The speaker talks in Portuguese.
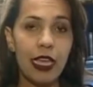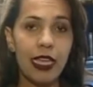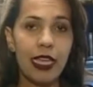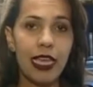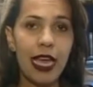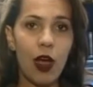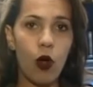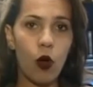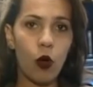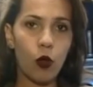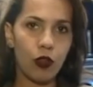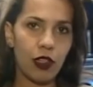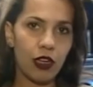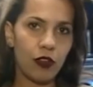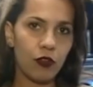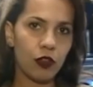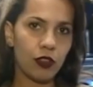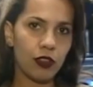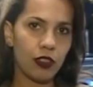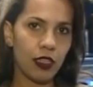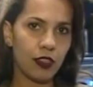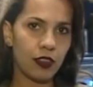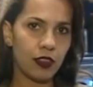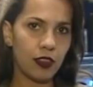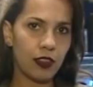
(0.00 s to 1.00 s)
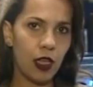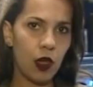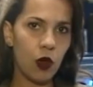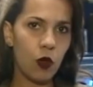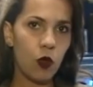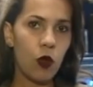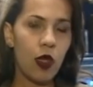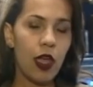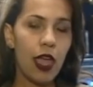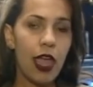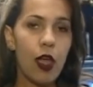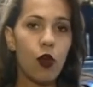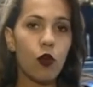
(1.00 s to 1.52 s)
e a outra
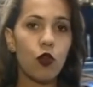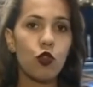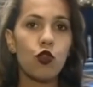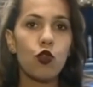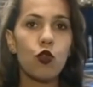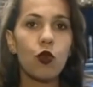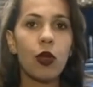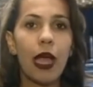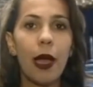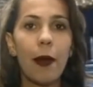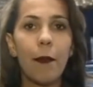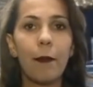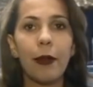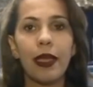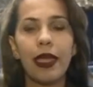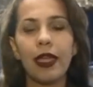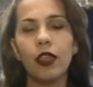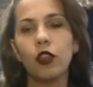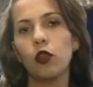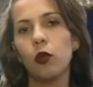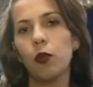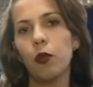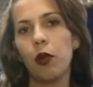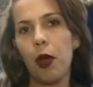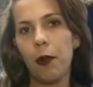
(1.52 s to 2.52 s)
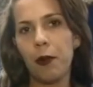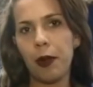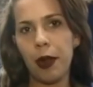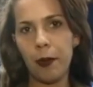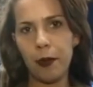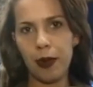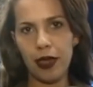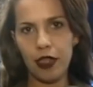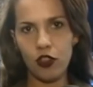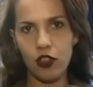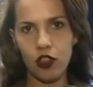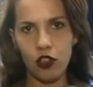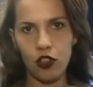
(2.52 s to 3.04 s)
votação é o julgamento
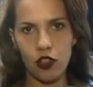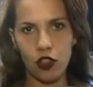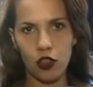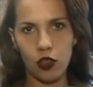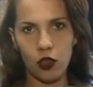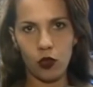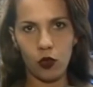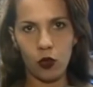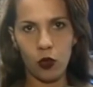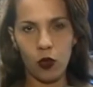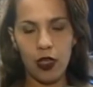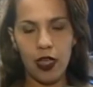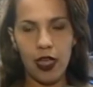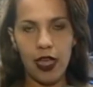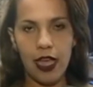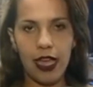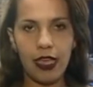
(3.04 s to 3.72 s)
propriamente dito.